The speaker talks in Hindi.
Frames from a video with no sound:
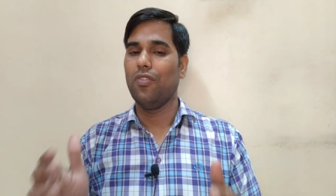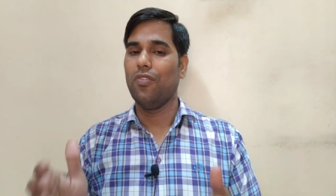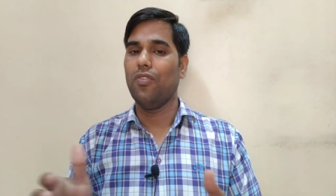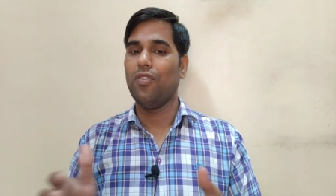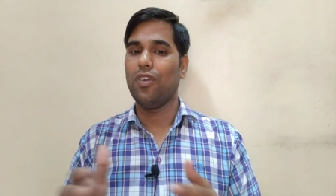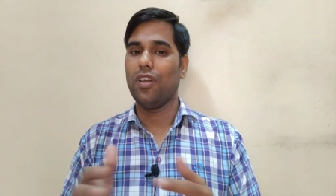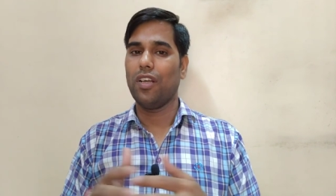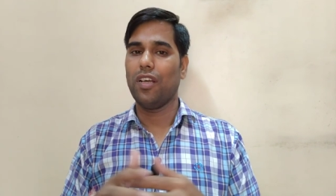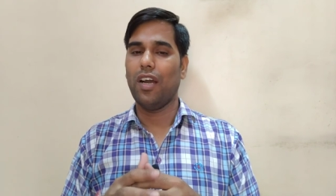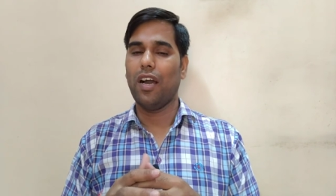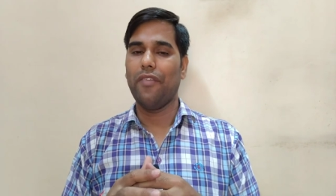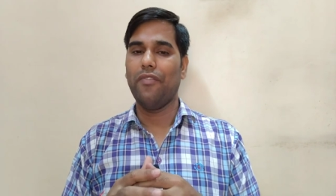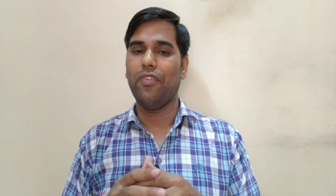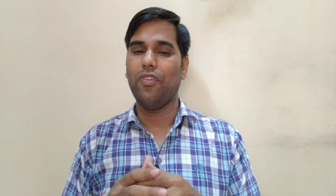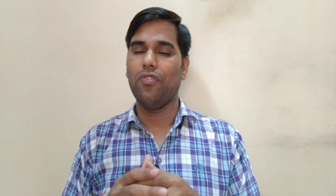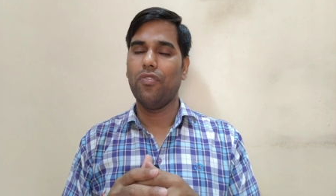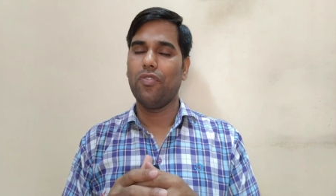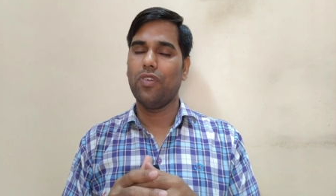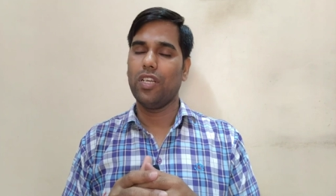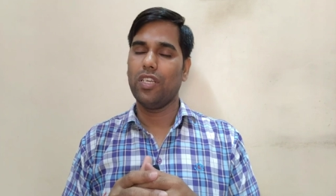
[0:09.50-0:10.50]
और
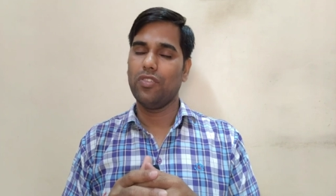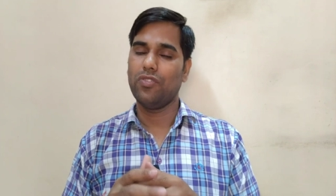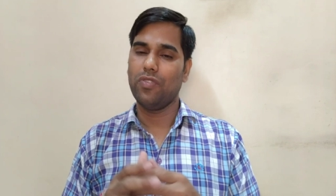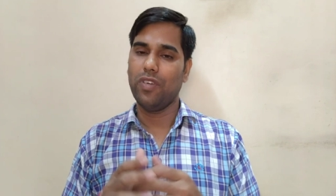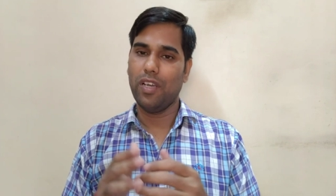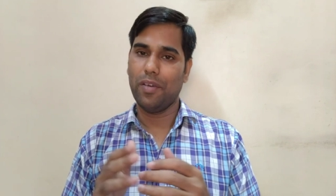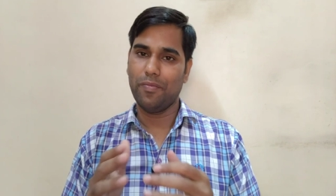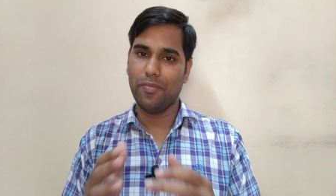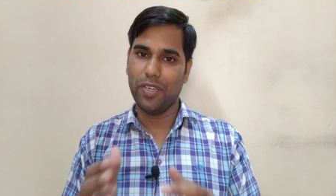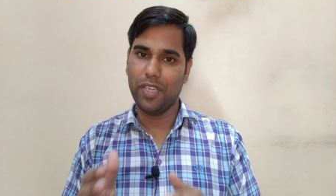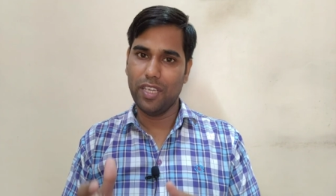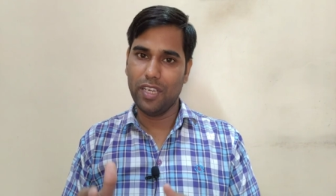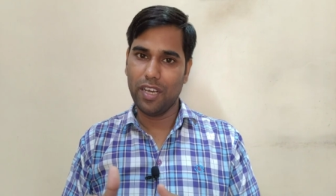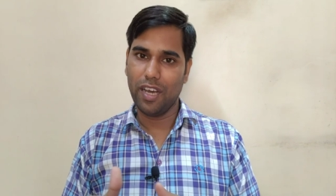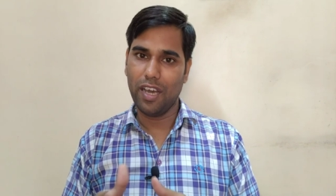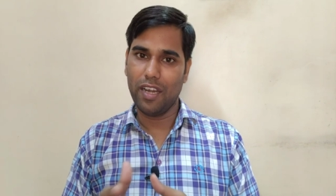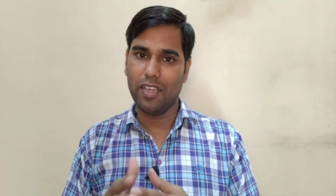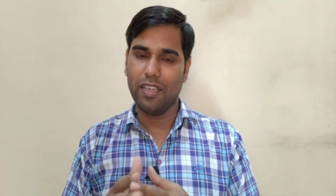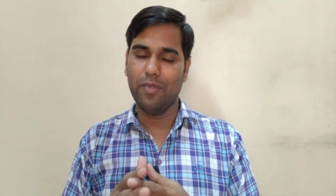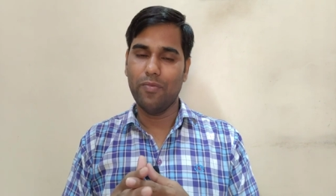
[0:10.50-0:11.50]
काफ़ी लोगों ने जो है अपनी
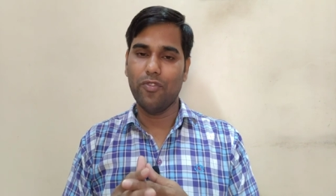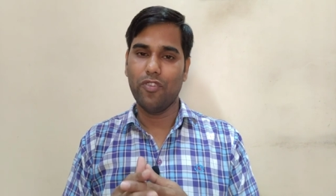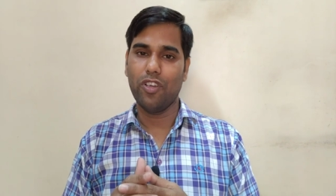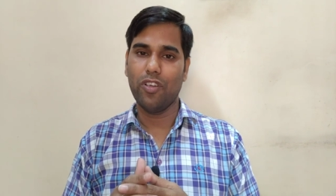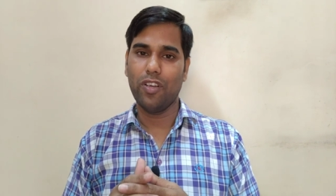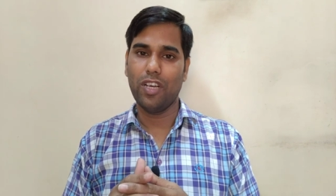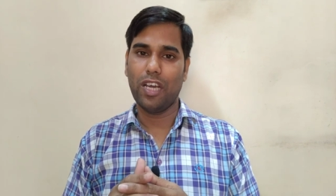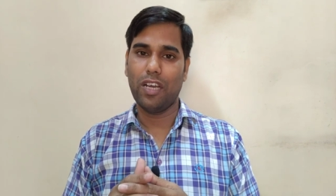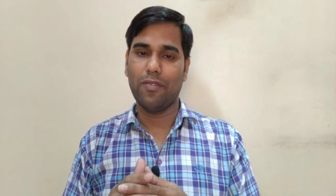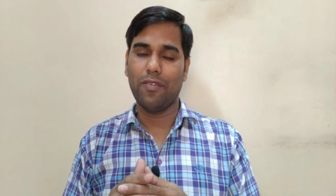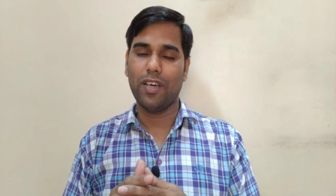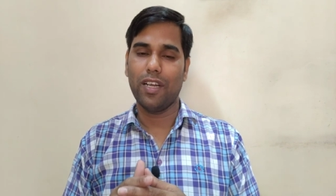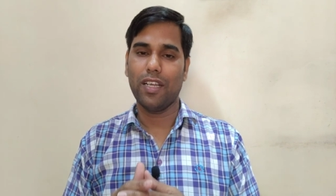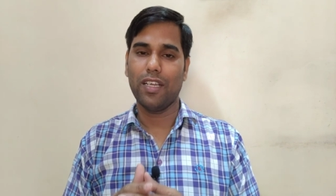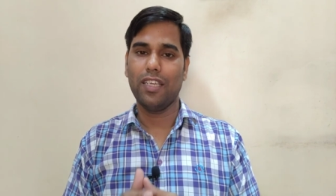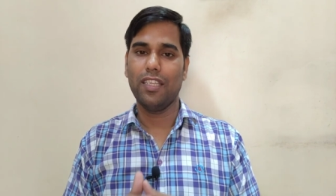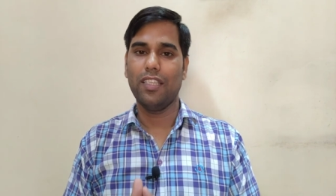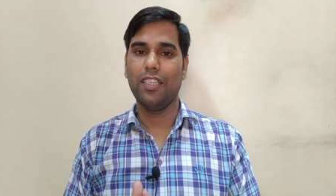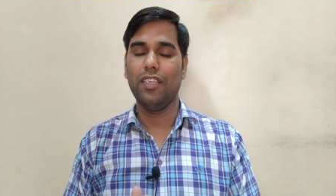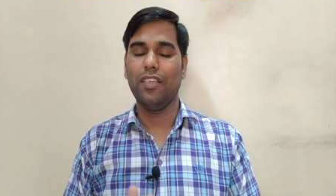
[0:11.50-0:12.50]
कार की बुकिंग करवा
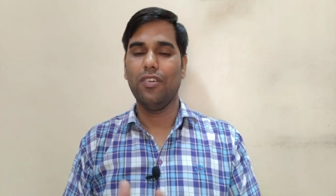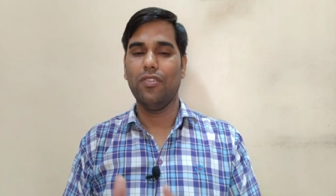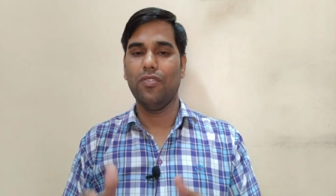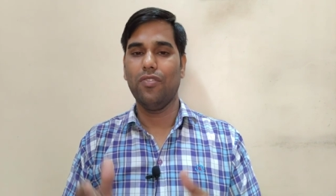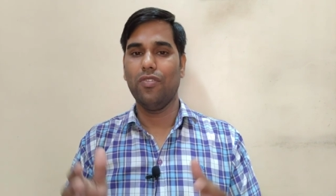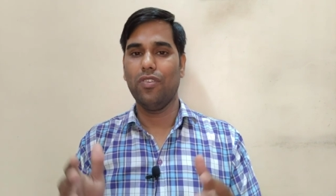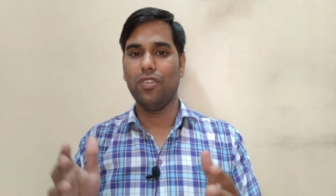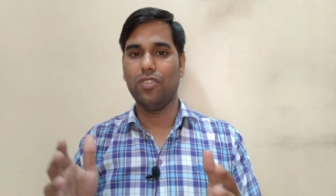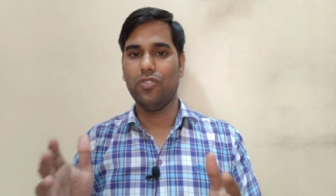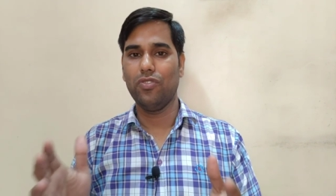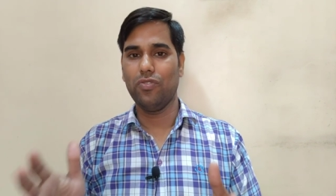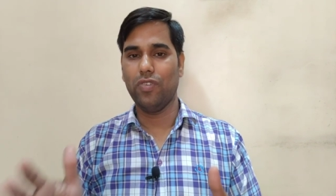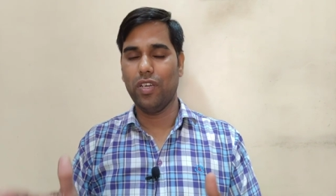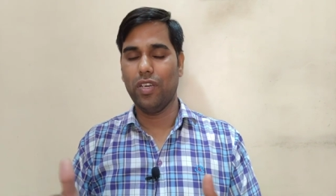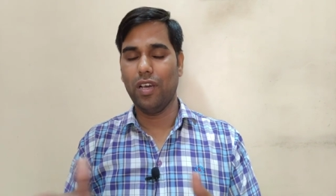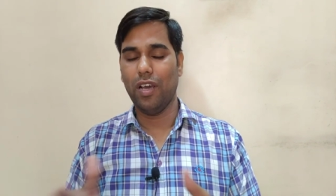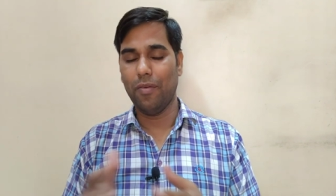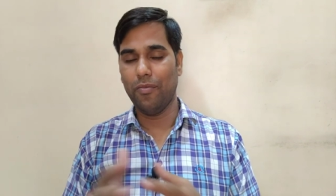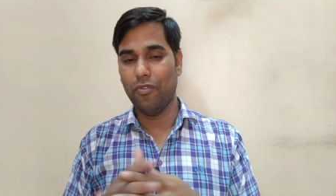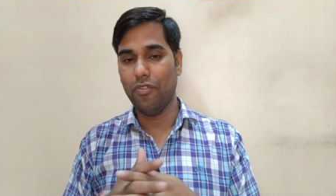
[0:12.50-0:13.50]
रखी थी और जो
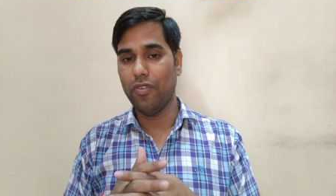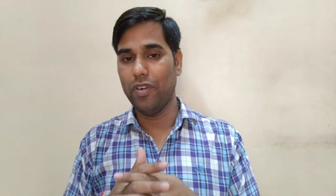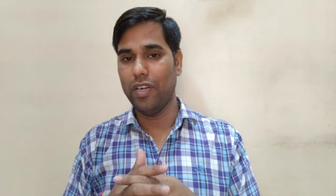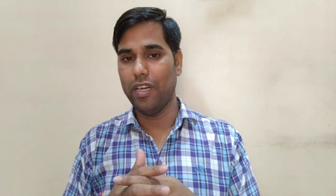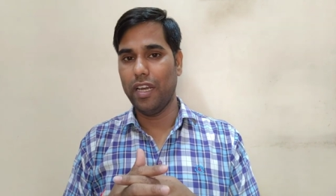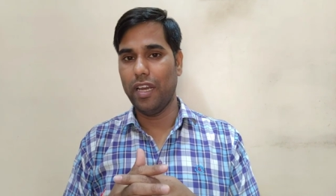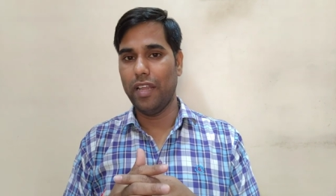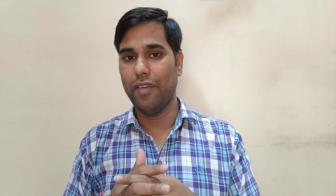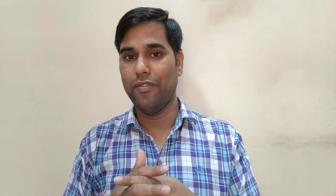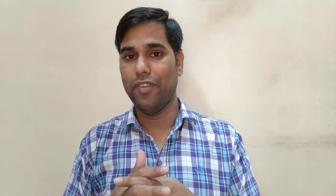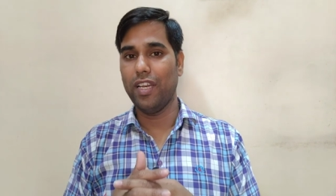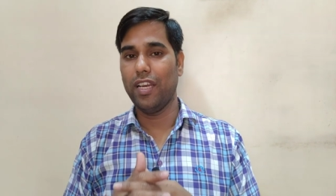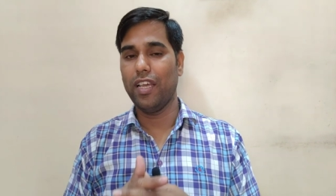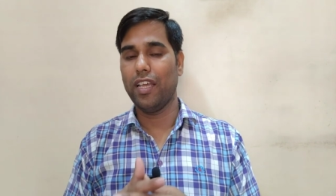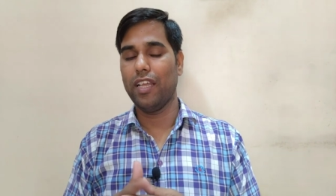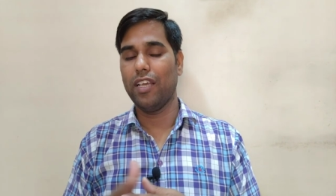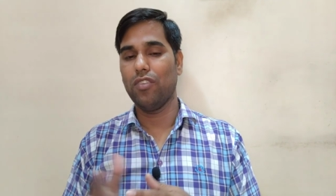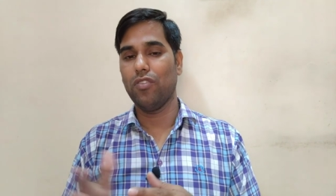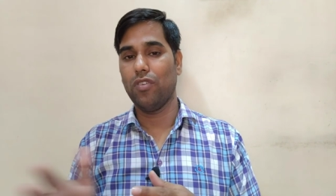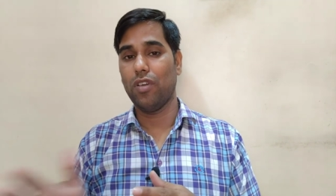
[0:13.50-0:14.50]
है अब वो डिलीवरी
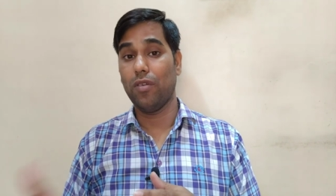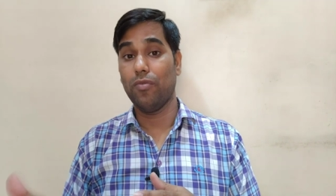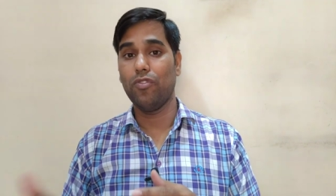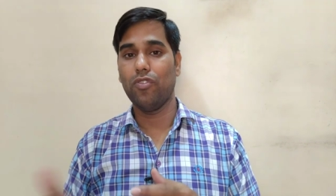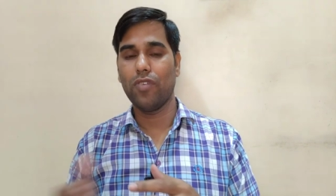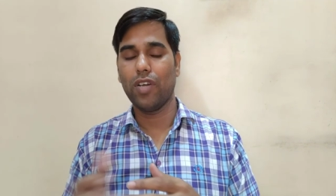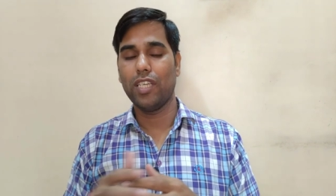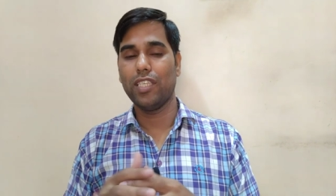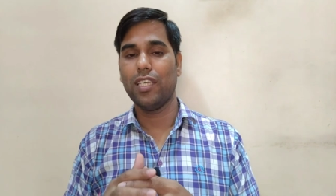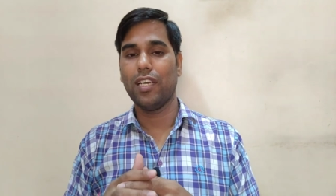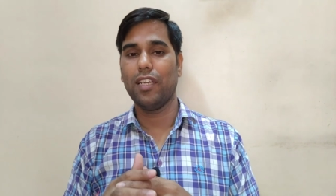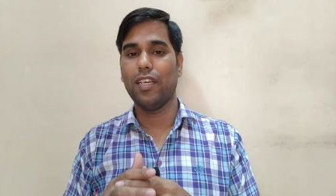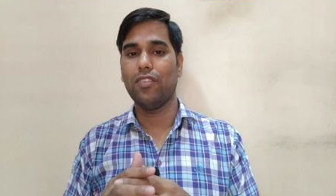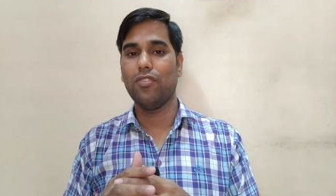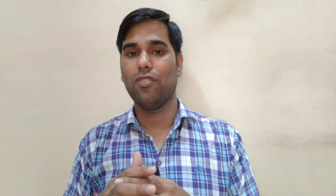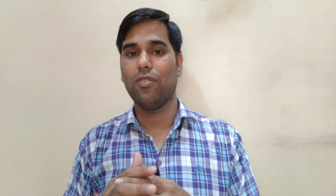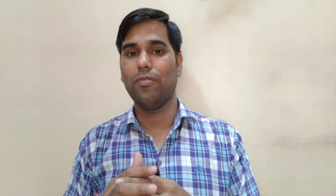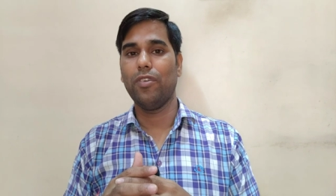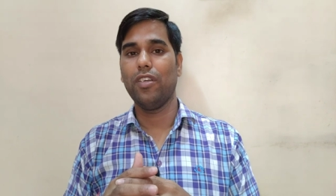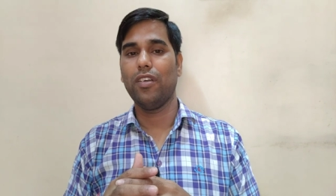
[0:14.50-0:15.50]
ले रहे हैं तो नवदुर्गा चल रहे
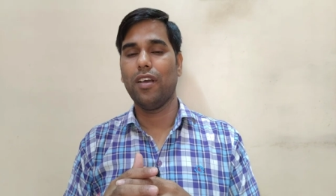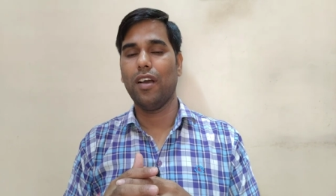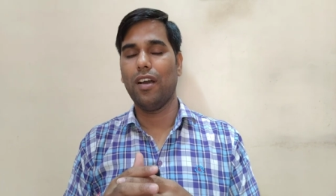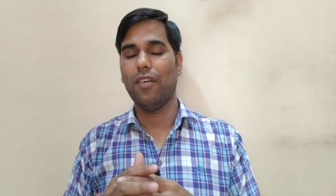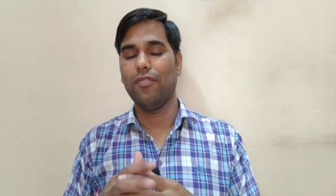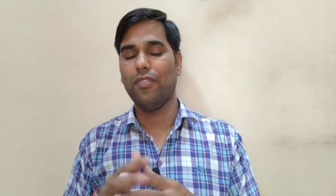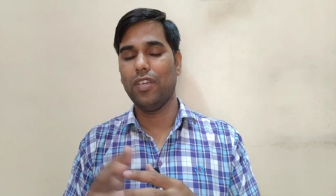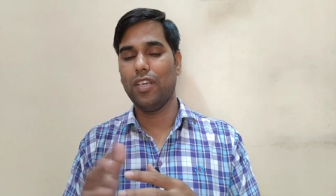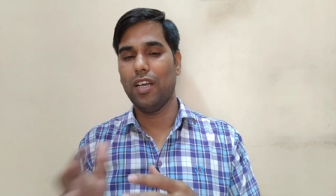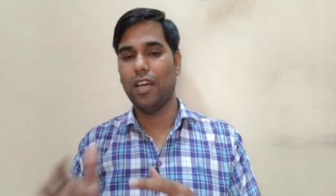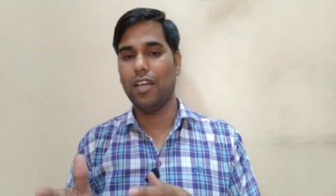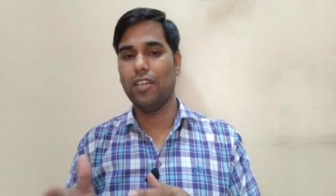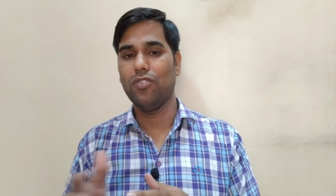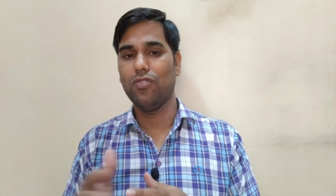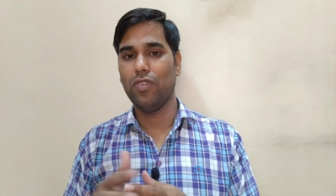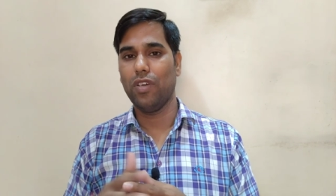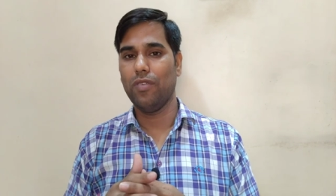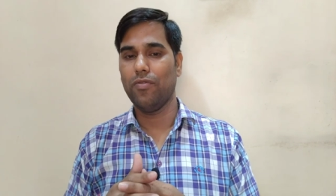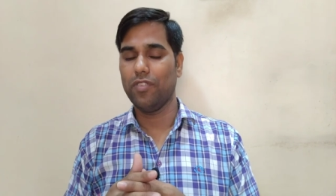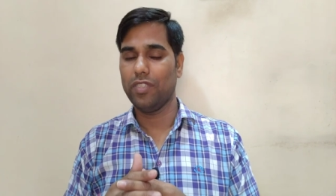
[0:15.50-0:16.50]
हैं तो अभी काफ़ी कार
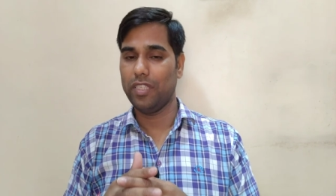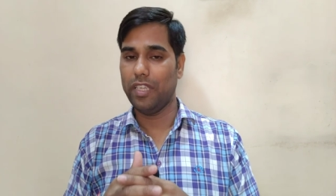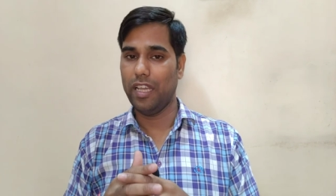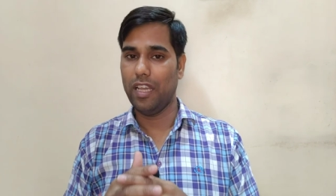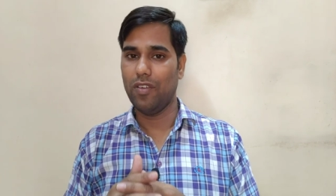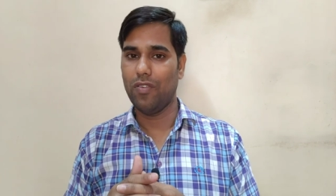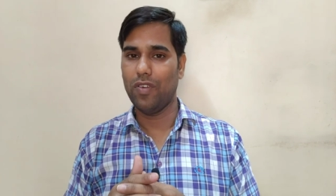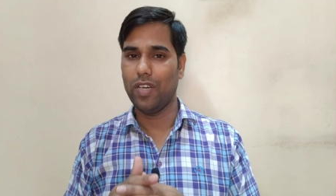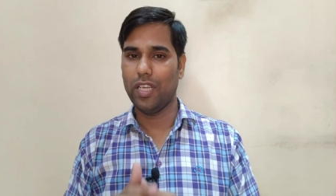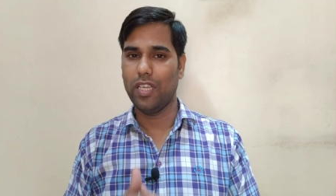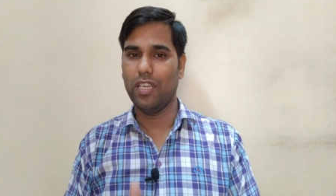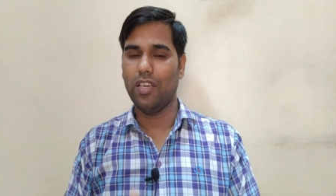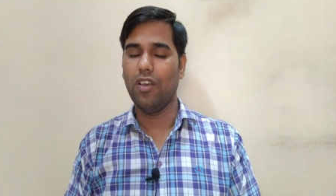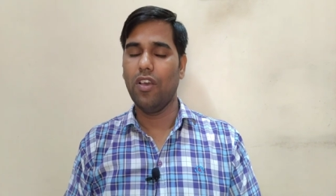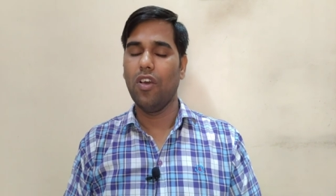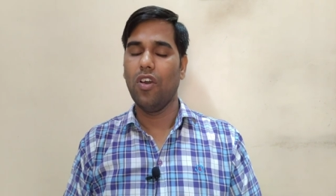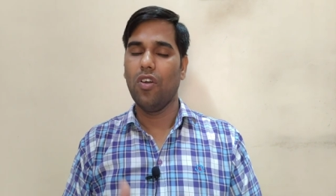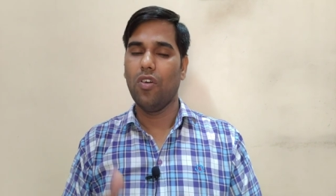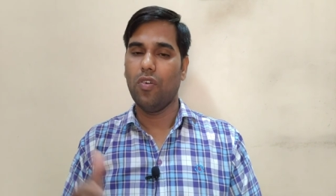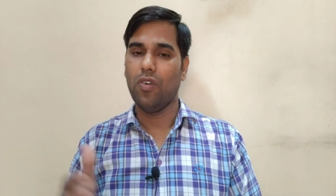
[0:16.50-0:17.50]
जो है वो सेल हो रही हैं